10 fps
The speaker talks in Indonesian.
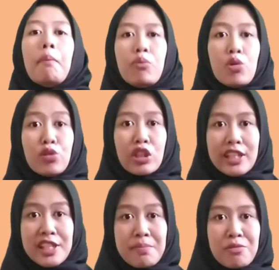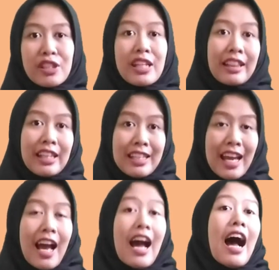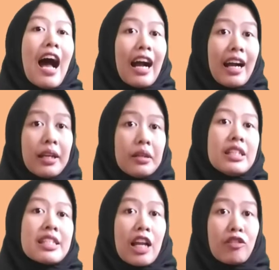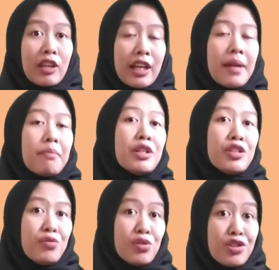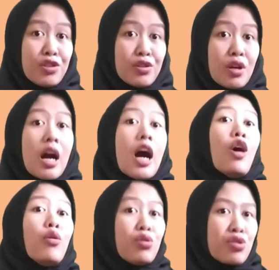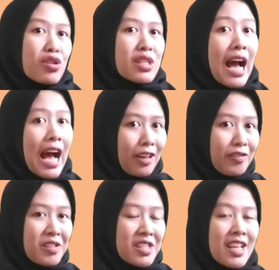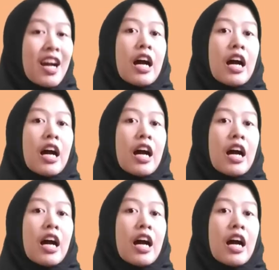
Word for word: Bubur tersebut nantinya akan disalurkan menuju usus halus.